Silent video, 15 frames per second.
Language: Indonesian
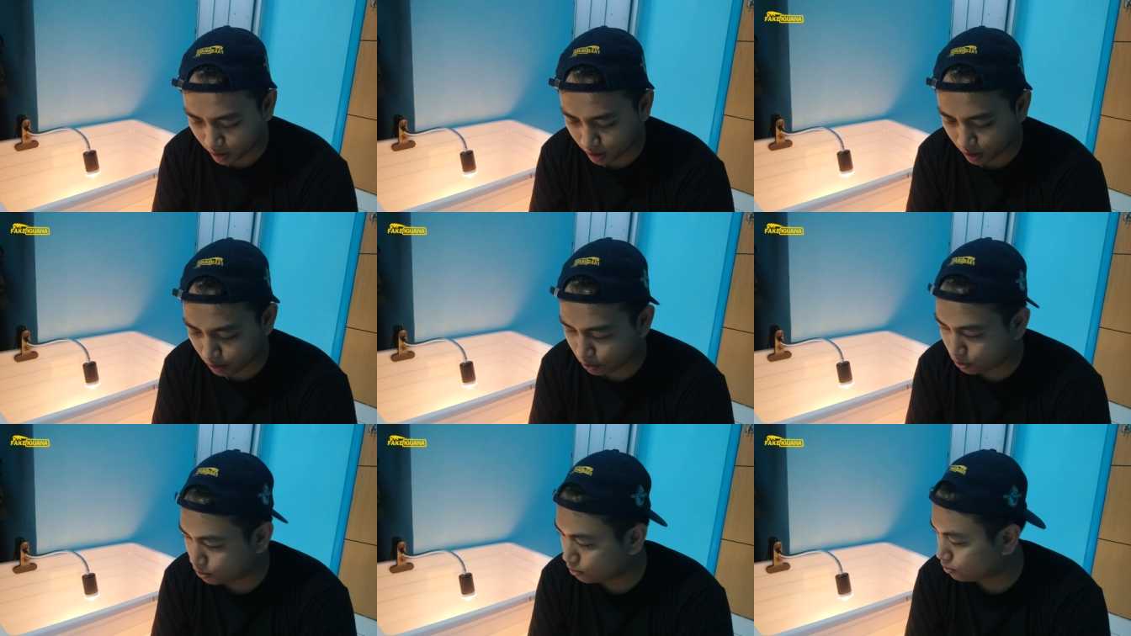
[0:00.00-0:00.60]

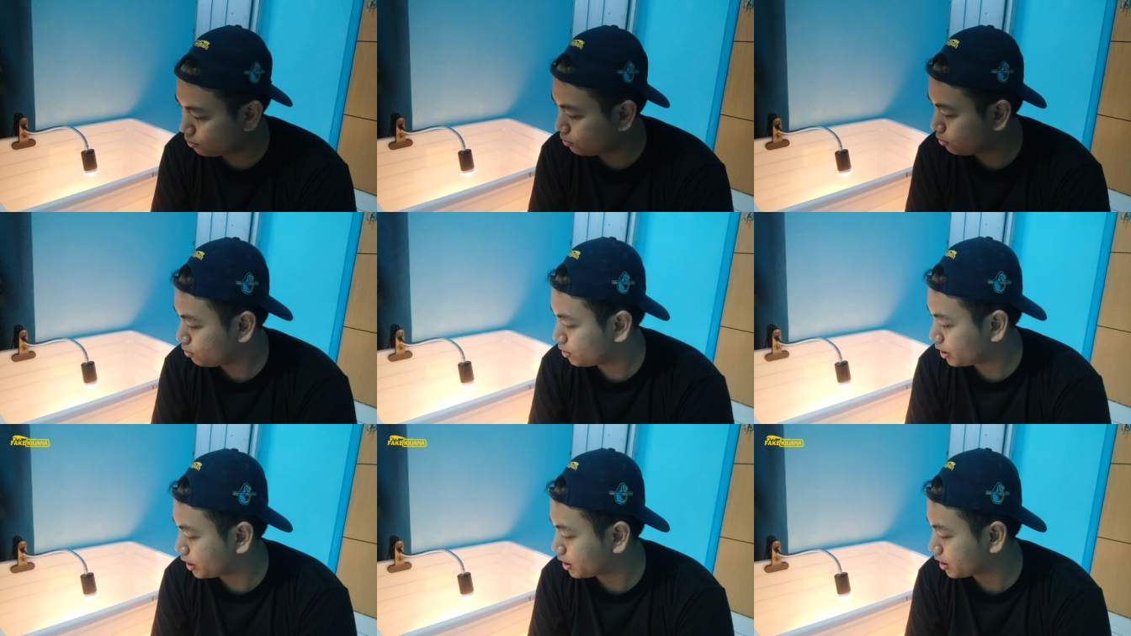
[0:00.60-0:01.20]
itu
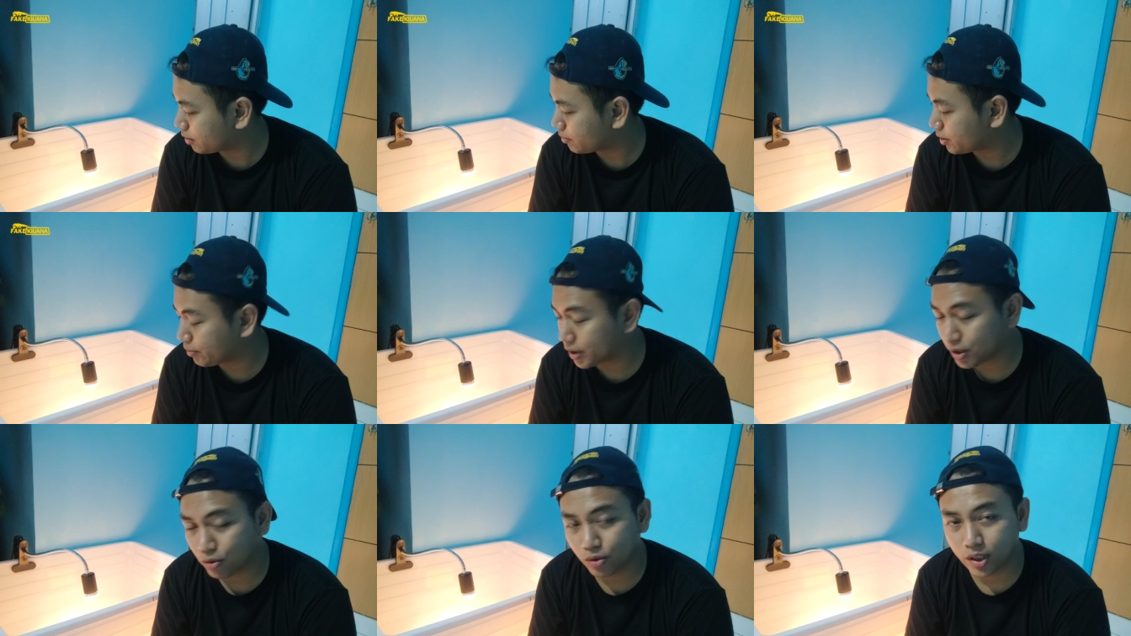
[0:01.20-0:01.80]
daya serapnya
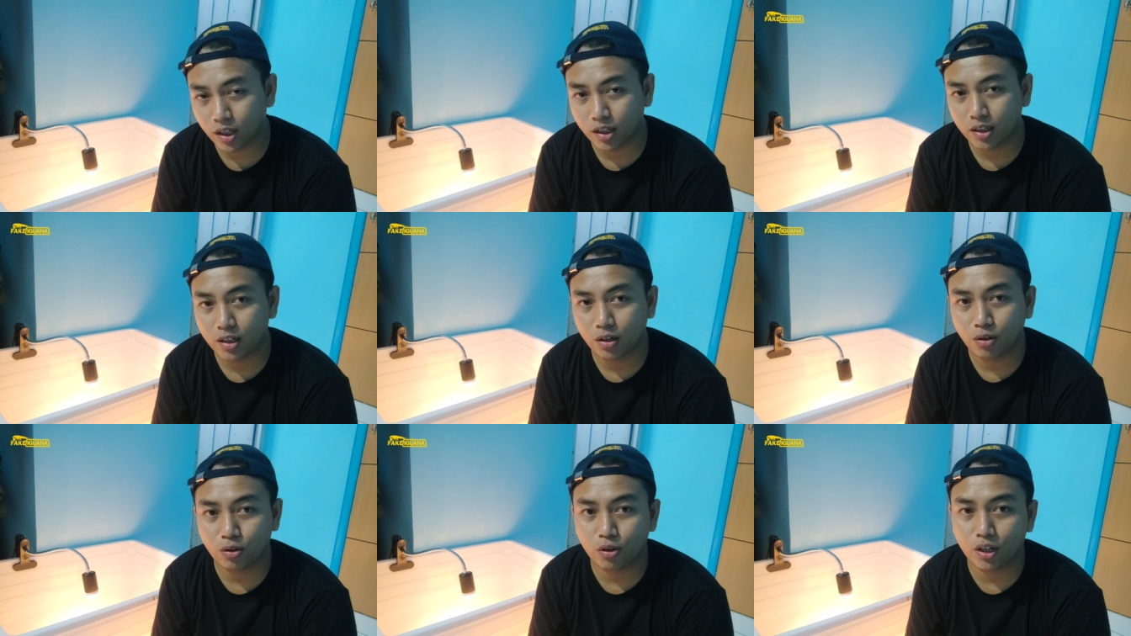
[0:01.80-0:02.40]
masih kurang
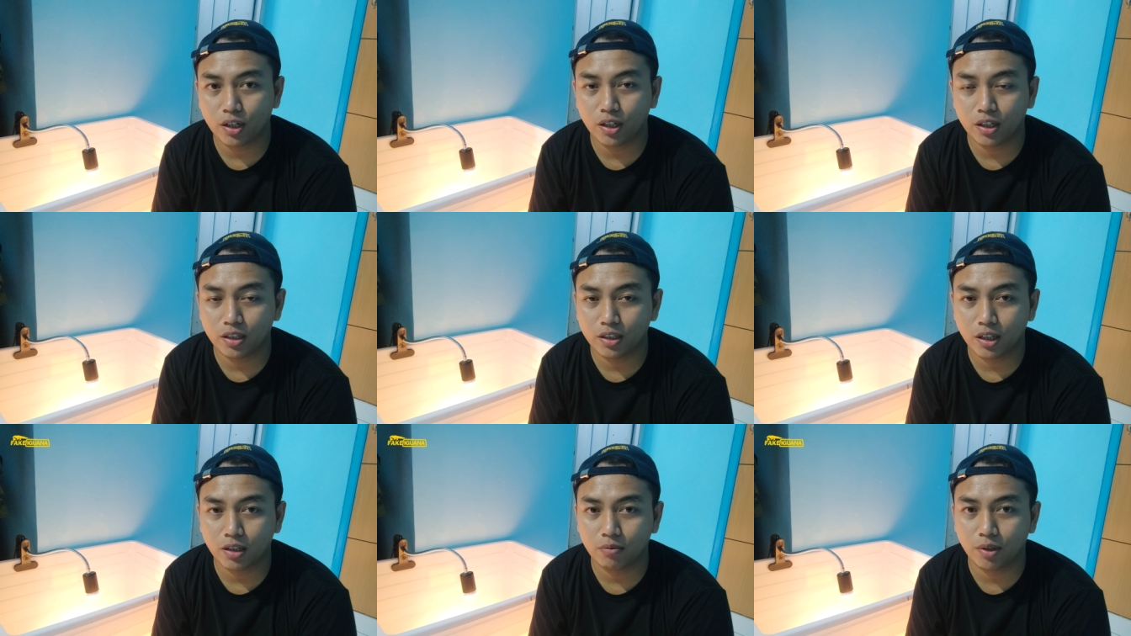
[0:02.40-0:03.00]
kalau koran ini
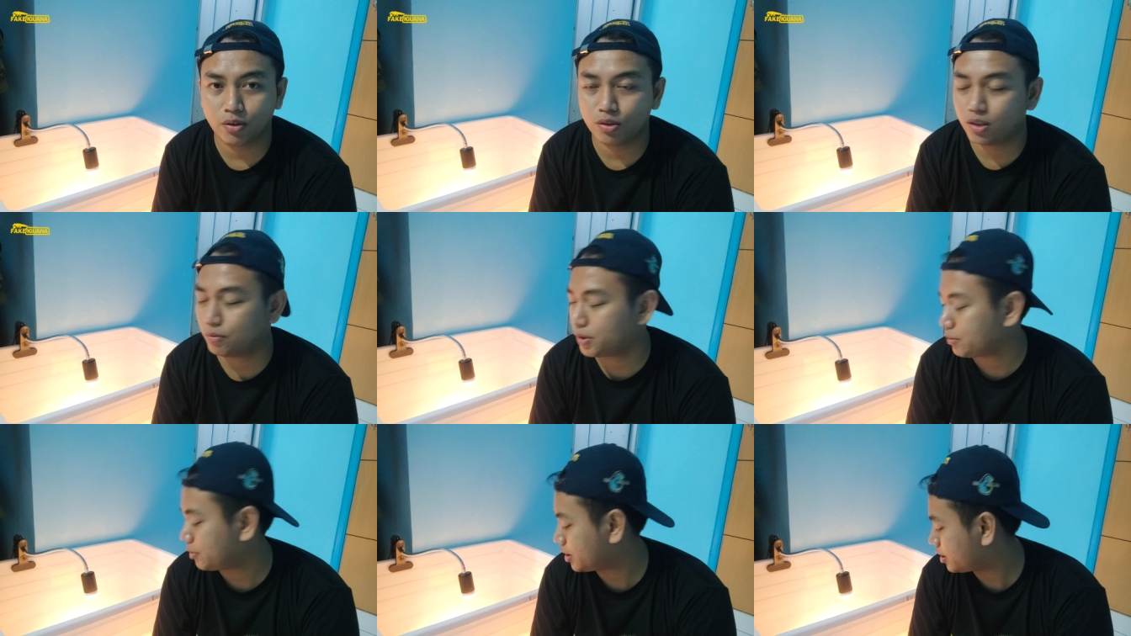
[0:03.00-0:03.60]
sangat bagus
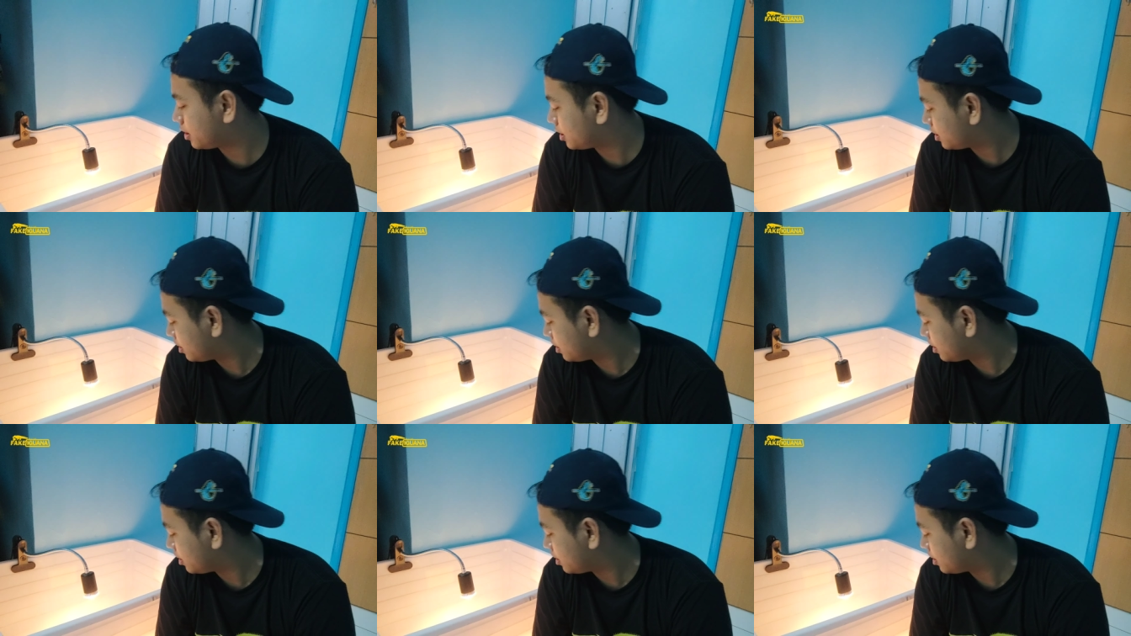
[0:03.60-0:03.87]
teman-teman